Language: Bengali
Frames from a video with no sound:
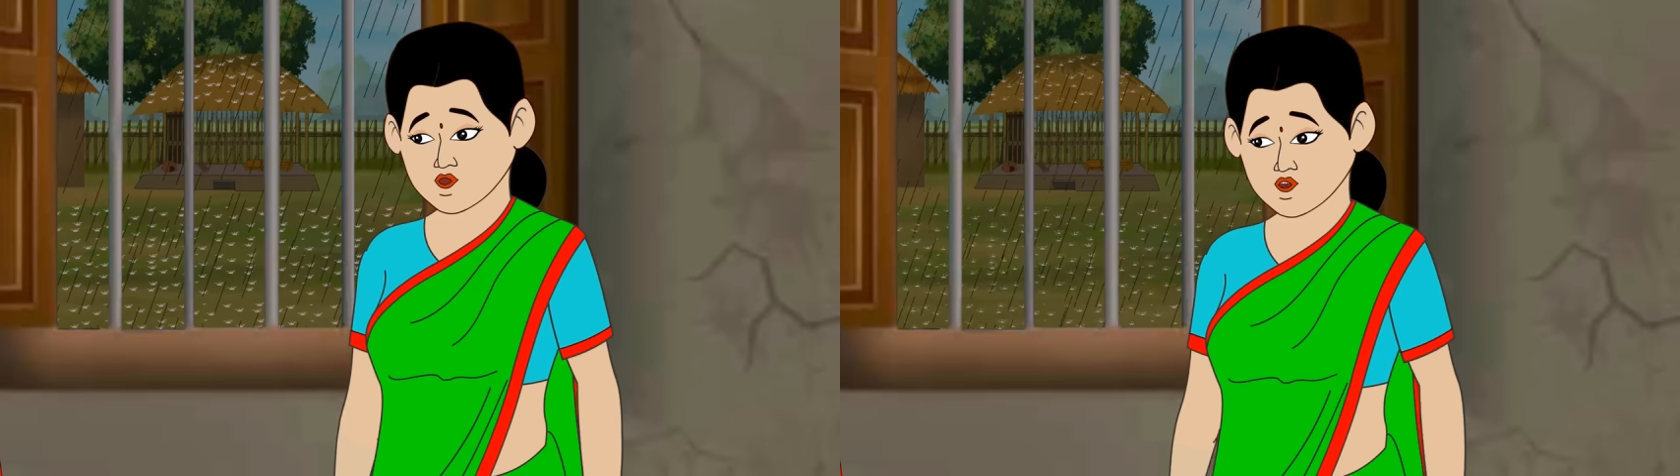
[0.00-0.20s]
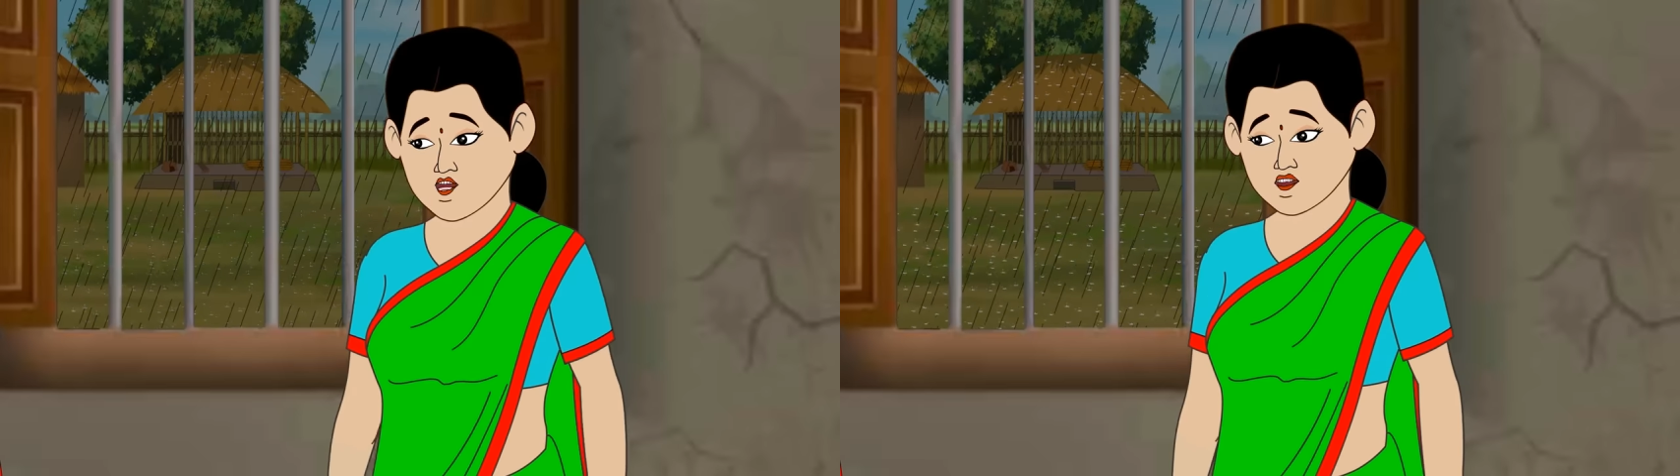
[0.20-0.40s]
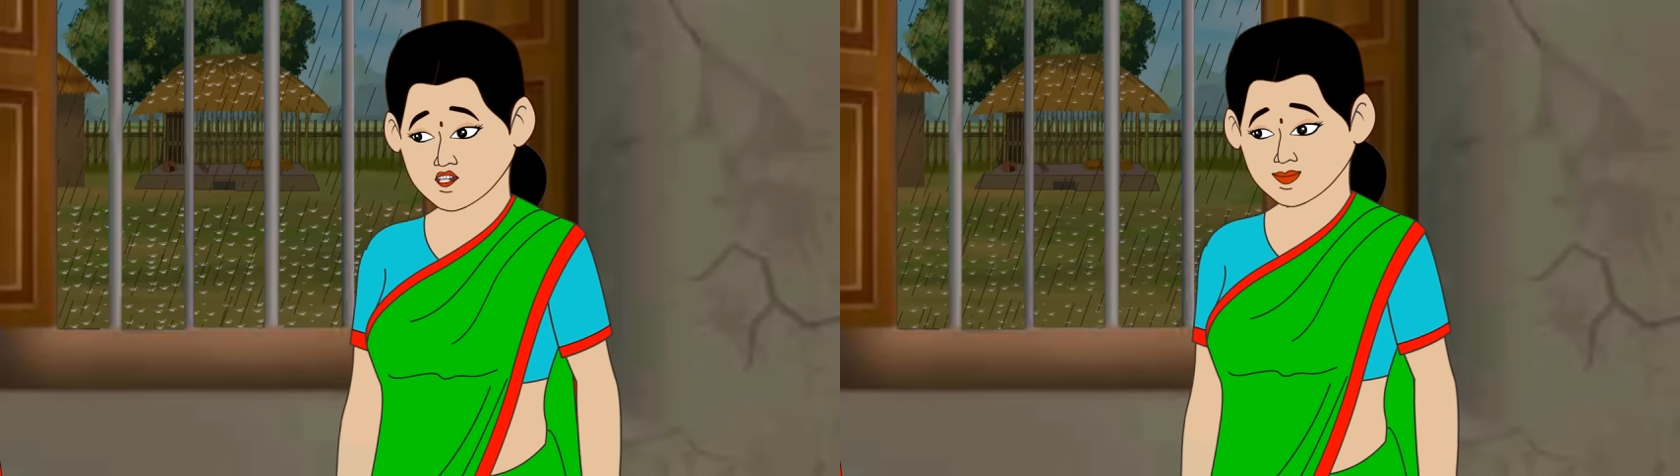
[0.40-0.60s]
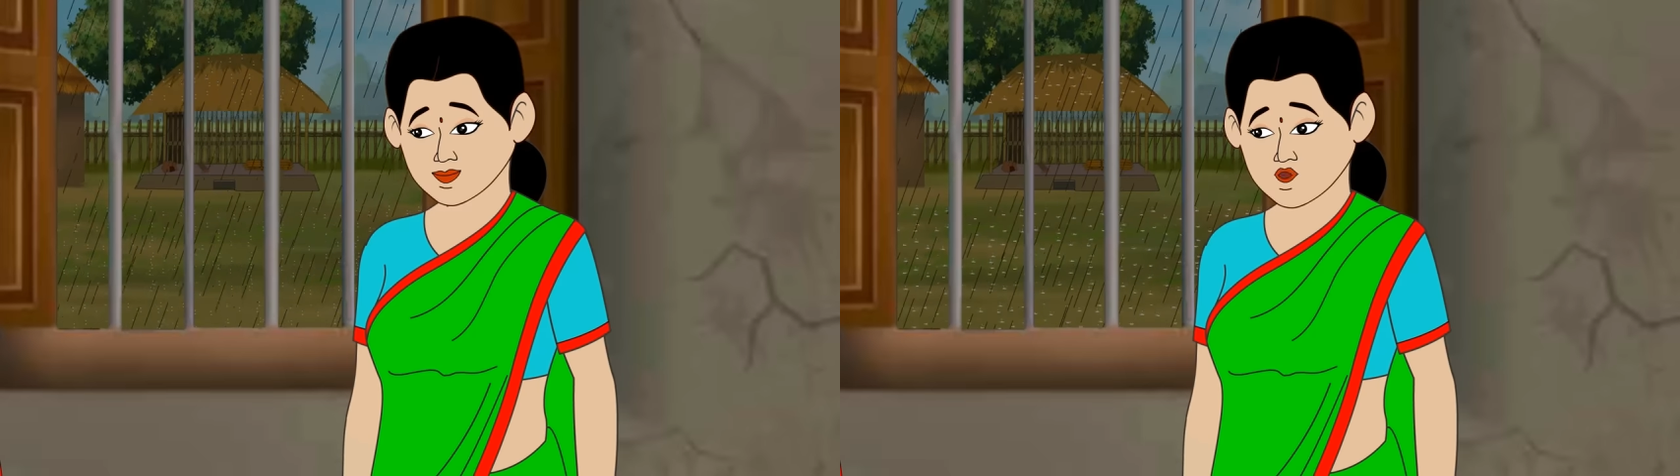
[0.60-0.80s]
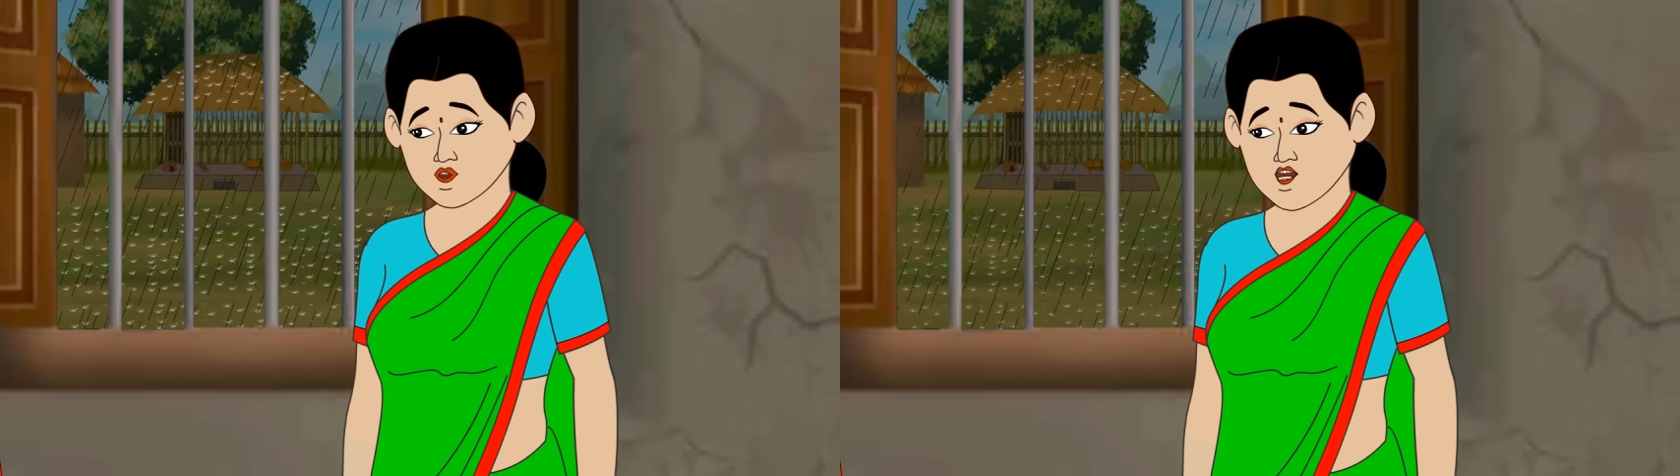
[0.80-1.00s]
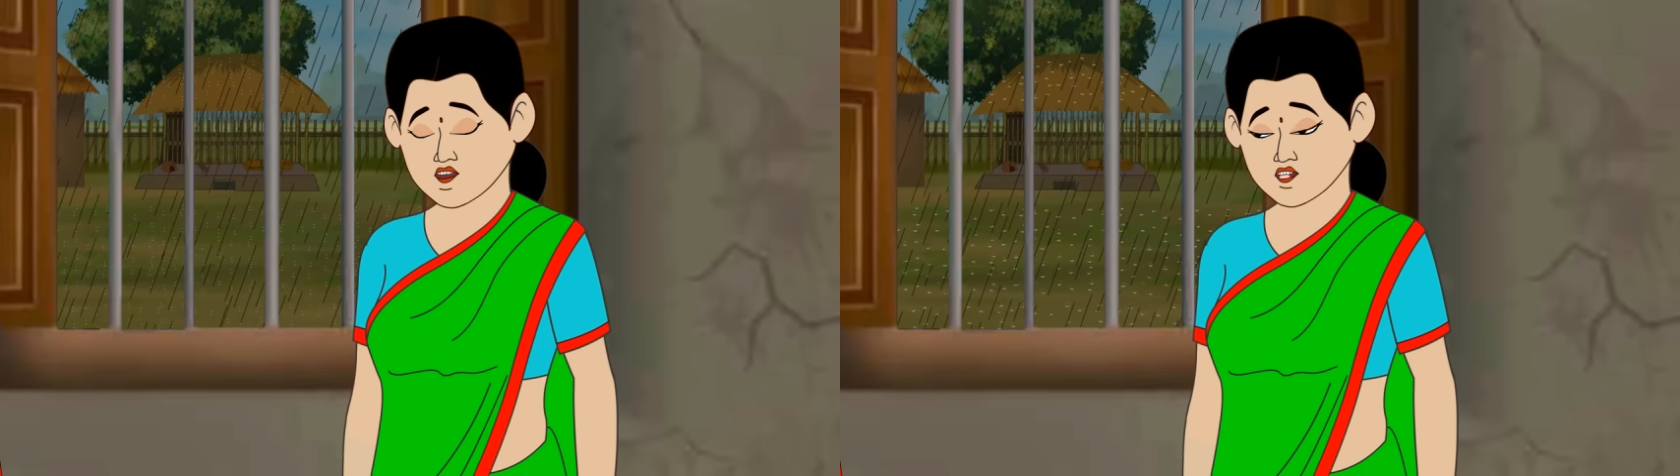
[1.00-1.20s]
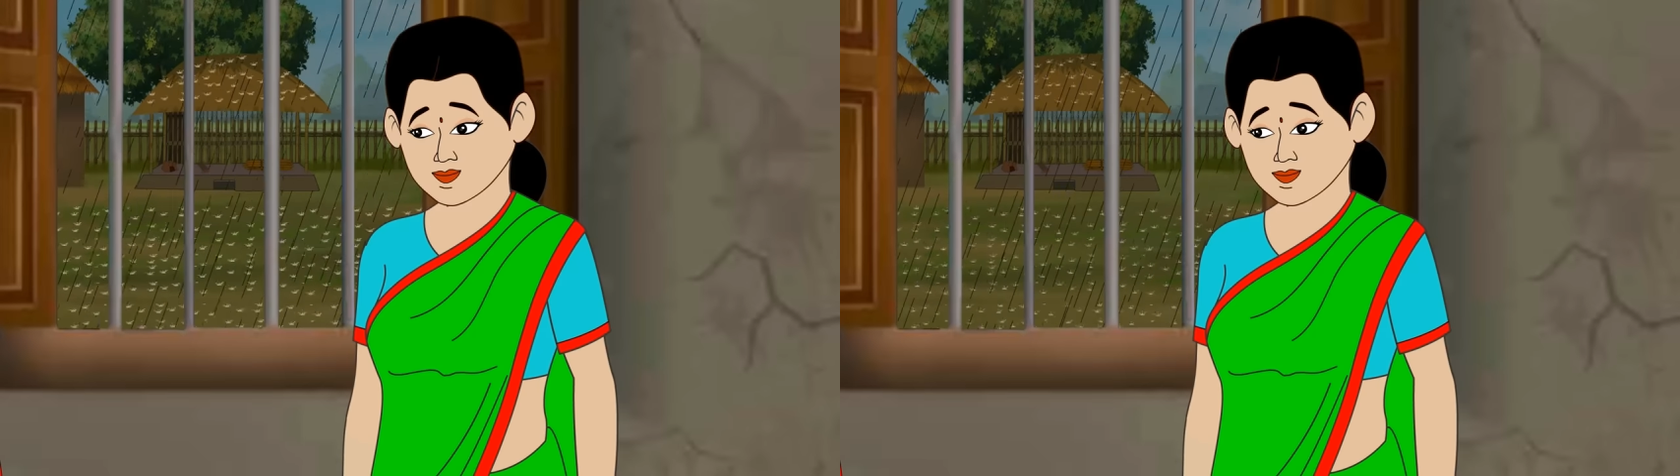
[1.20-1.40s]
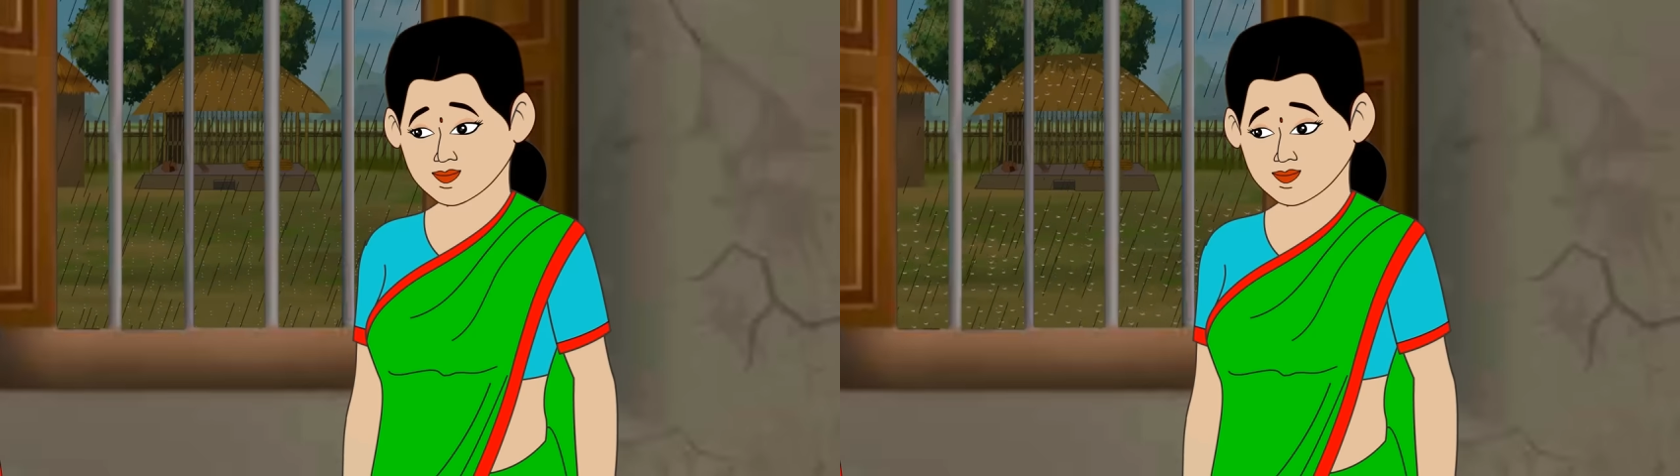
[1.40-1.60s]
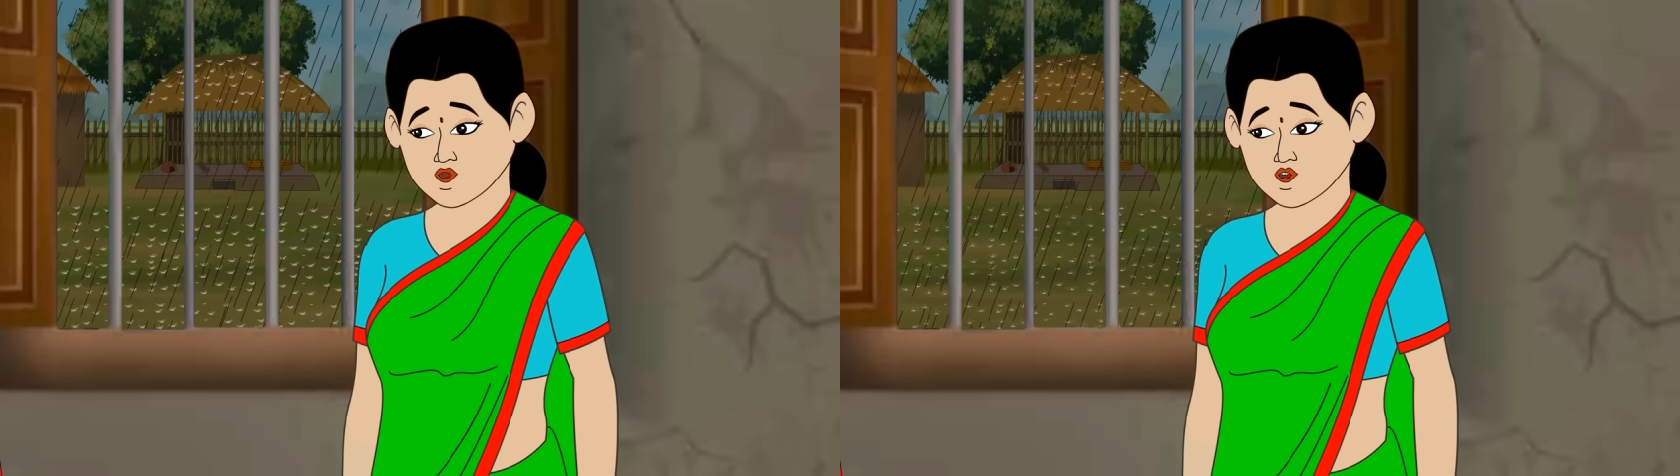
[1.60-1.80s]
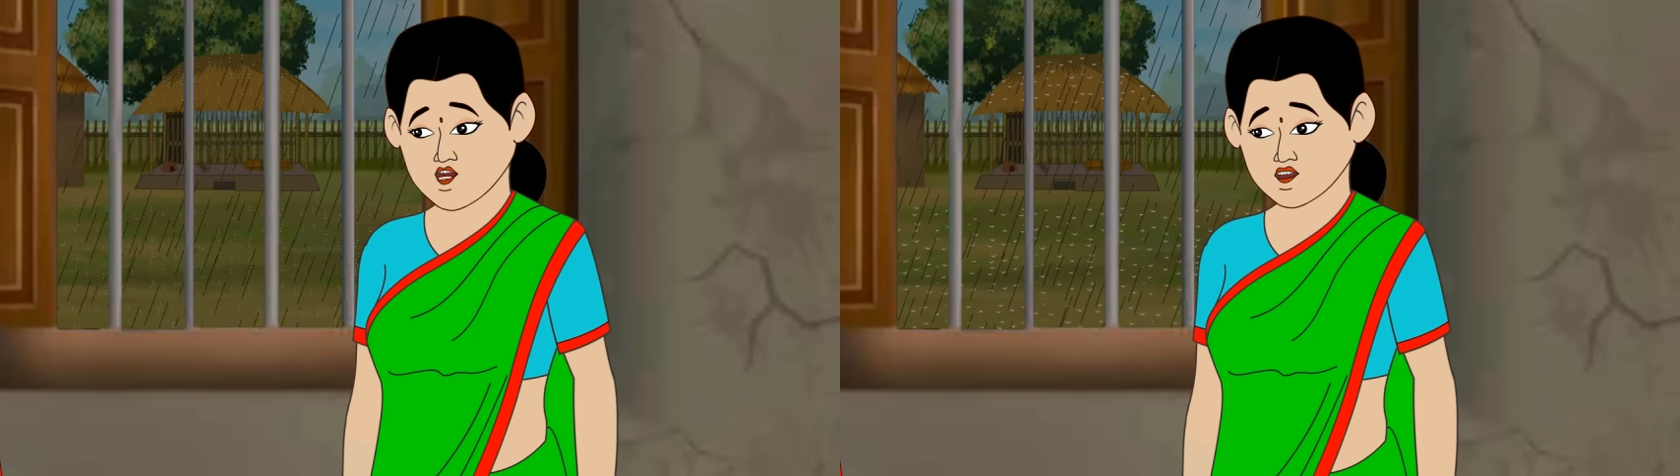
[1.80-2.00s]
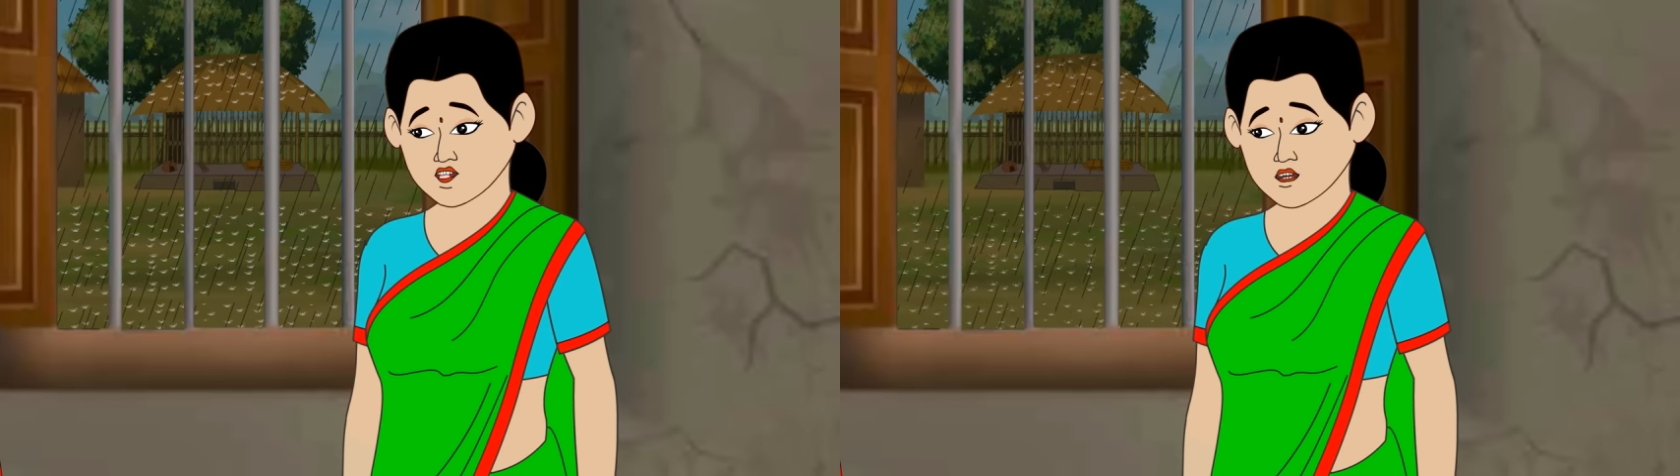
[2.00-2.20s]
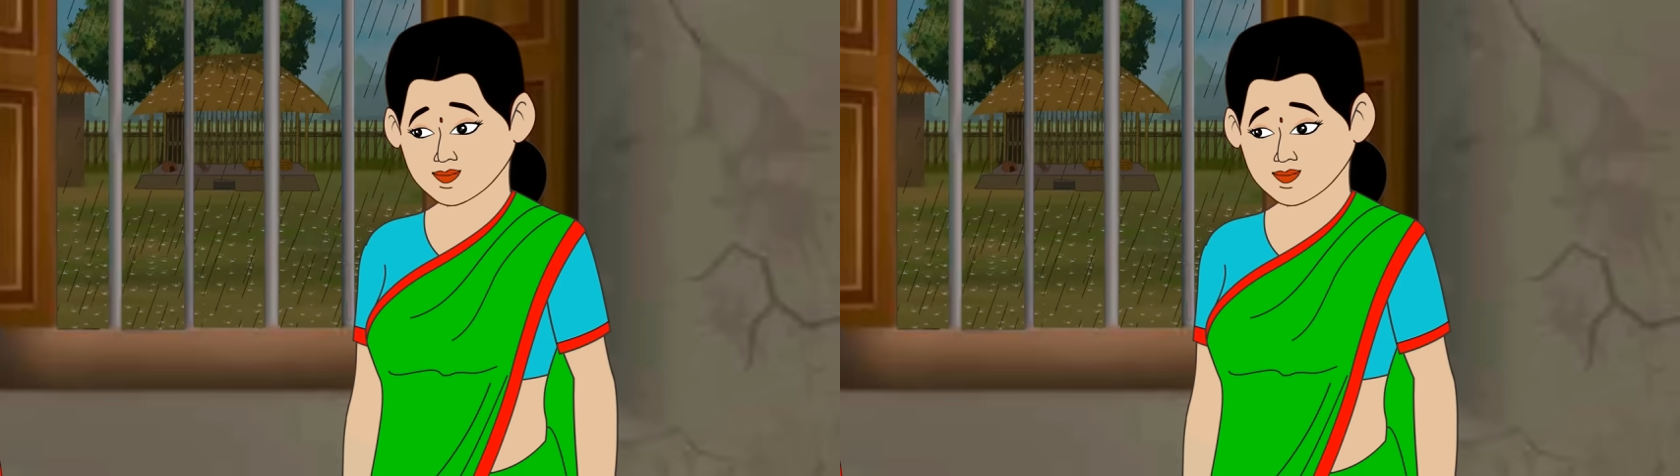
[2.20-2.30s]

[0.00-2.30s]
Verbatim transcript: সে সময় হলে দেখা যাবে তোরা এবার